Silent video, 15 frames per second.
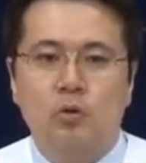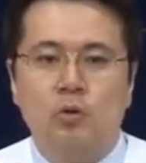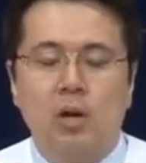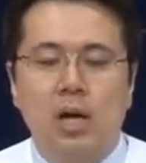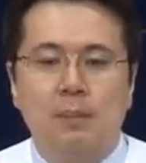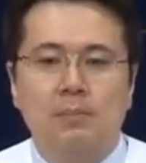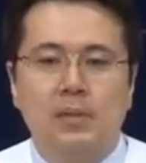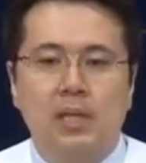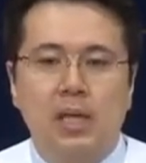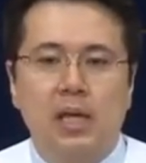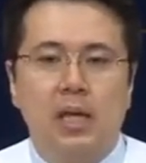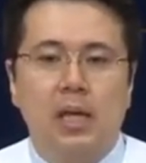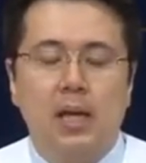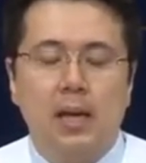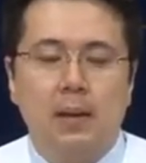長
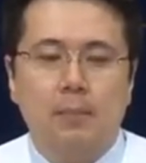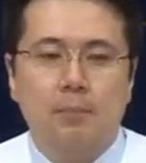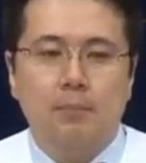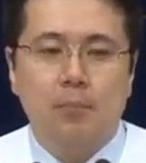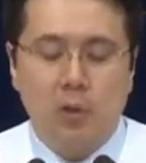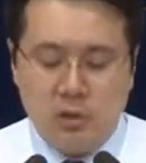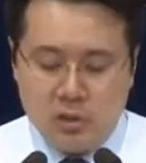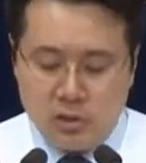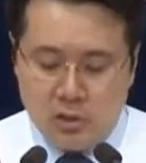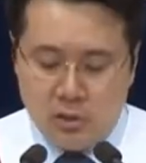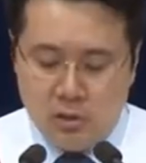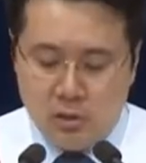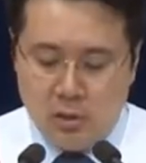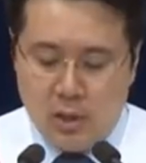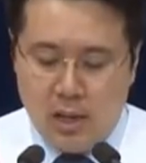ピコルはアブラハムに言った
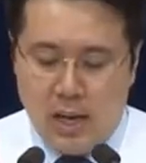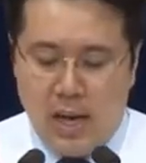と。